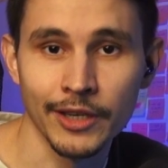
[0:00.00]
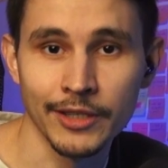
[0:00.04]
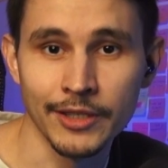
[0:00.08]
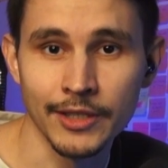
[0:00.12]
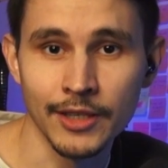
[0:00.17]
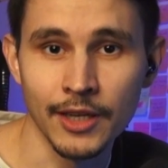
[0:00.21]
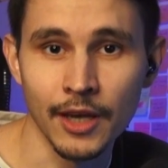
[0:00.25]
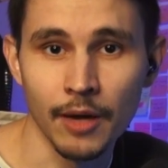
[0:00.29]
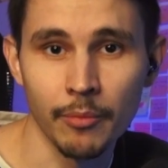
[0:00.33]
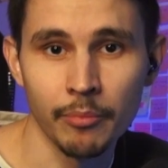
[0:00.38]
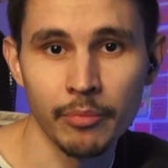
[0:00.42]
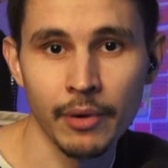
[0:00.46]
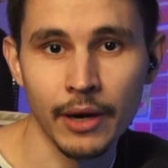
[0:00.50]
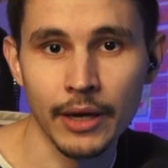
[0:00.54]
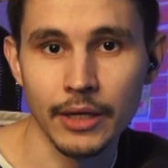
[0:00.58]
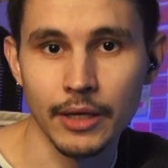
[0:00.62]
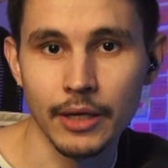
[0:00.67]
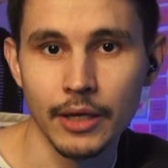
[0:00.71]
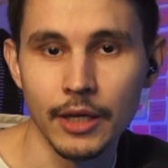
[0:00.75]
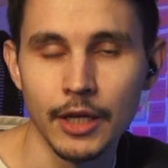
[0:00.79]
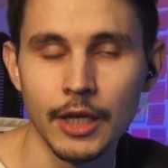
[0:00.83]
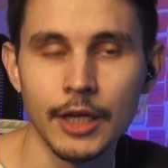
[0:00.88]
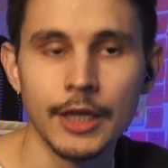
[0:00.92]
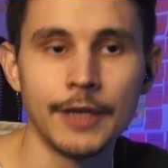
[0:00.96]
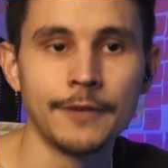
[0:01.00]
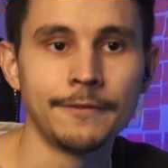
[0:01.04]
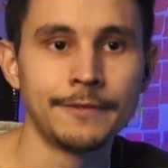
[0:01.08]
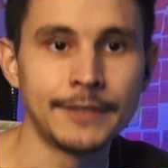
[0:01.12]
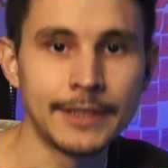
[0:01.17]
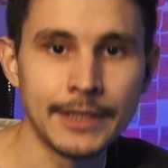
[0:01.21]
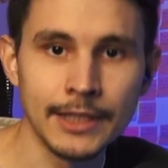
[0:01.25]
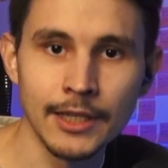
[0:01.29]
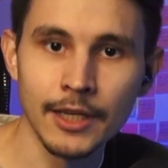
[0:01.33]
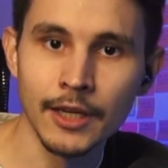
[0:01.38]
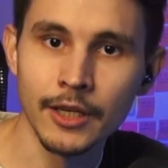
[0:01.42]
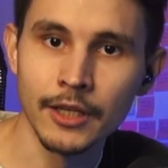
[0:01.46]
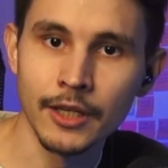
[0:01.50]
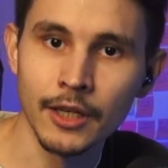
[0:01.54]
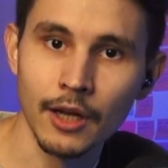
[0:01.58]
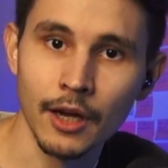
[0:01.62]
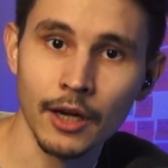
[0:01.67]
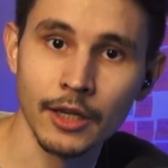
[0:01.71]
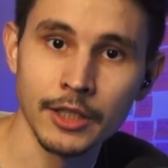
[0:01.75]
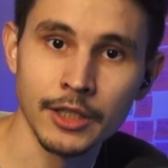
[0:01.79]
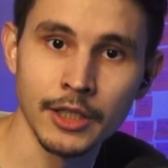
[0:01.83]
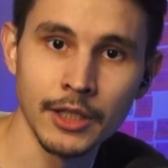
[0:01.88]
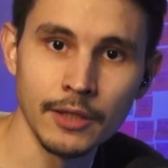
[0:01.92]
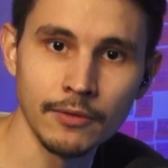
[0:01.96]
IT-компаний. Все они
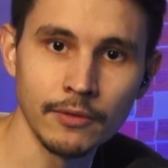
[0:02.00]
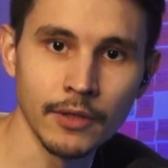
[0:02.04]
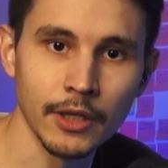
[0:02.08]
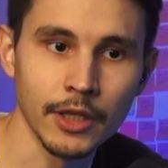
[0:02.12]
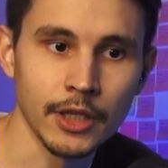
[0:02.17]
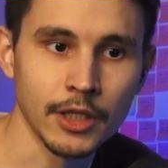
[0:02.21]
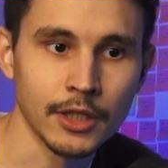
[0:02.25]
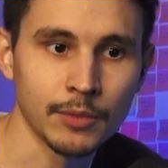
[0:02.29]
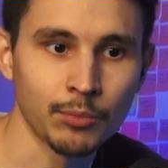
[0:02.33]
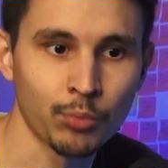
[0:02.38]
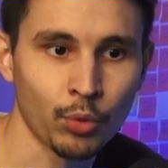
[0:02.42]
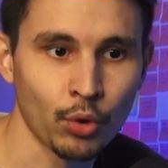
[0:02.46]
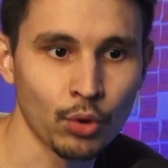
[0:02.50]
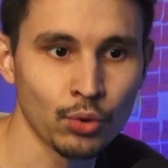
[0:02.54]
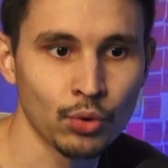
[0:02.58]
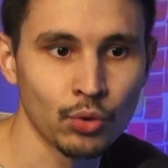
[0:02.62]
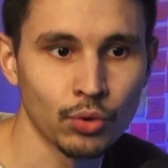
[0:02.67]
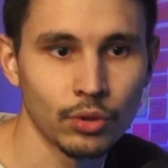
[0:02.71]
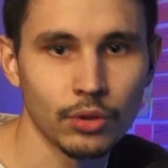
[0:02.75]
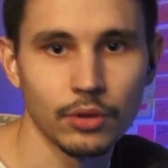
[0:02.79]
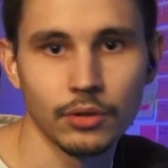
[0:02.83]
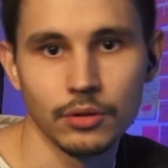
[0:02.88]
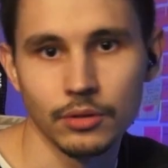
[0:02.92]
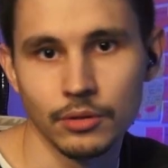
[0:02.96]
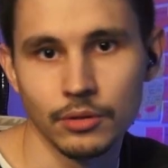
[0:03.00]
активно используют